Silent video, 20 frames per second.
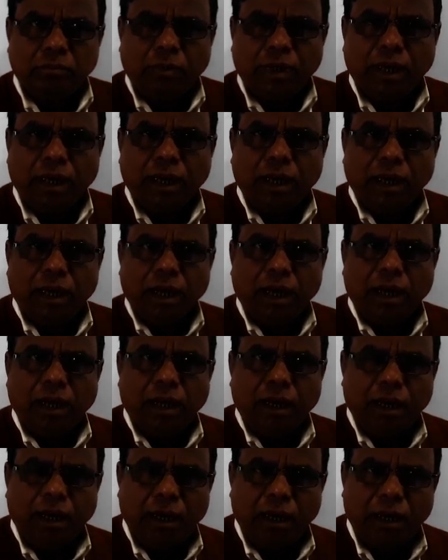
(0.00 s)
বা
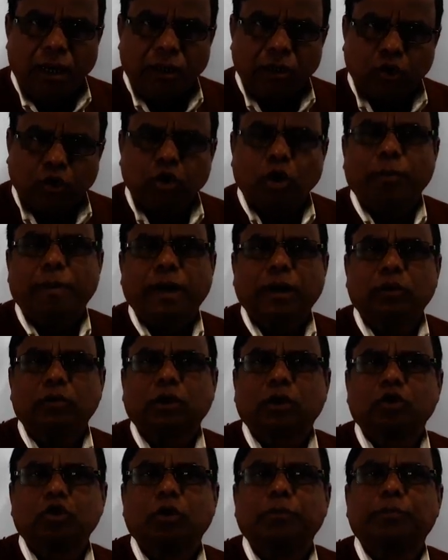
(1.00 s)

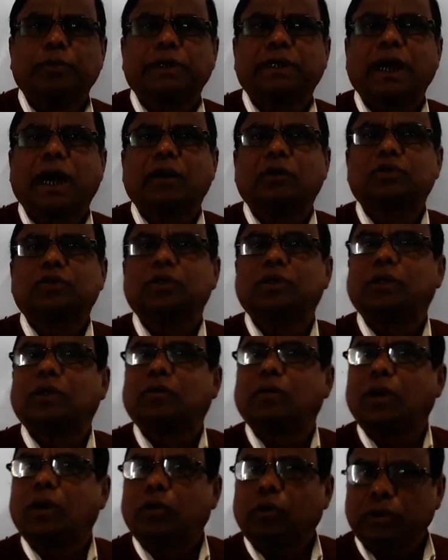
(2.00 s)
সমানতা সম্পর্কে আলোচনা
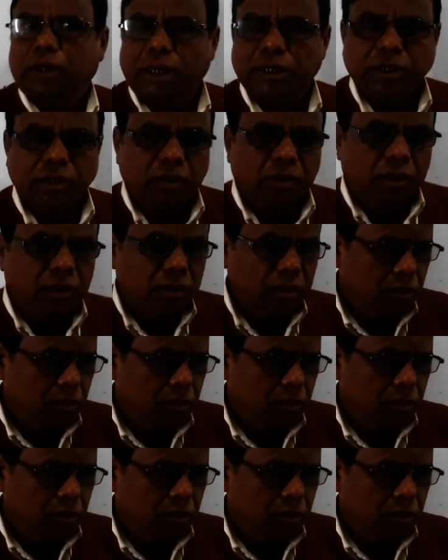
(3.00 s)
করার কথা ছিল